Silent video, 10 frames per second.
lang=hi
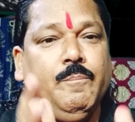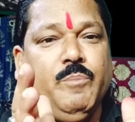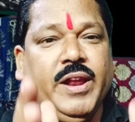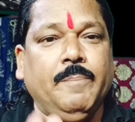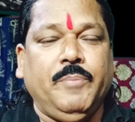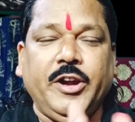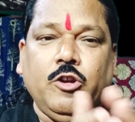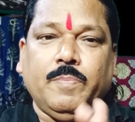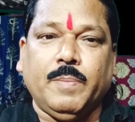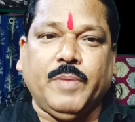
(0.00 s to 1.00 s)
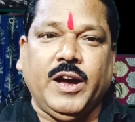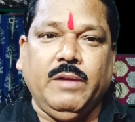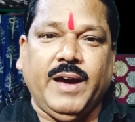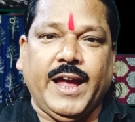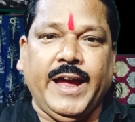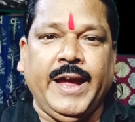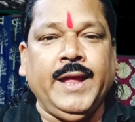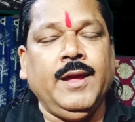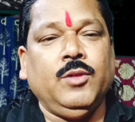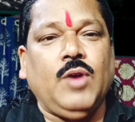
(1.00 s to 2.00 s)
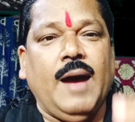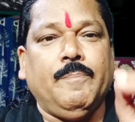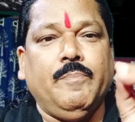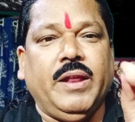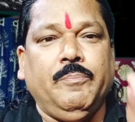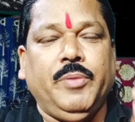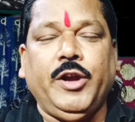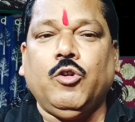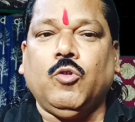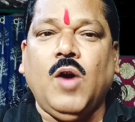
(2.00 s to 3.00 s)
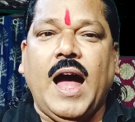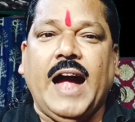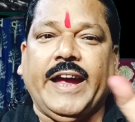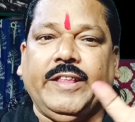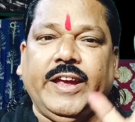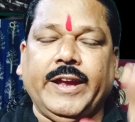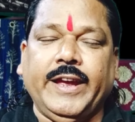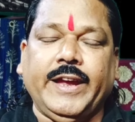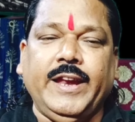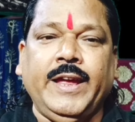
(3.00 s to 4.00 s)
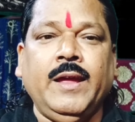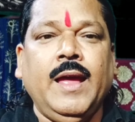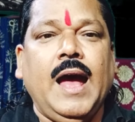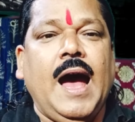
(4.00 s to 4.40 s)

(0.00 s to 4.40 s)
मेरे वीडियो पर पहली बार आया है तो आप मेरे वीडियो को आगे देखने के लिए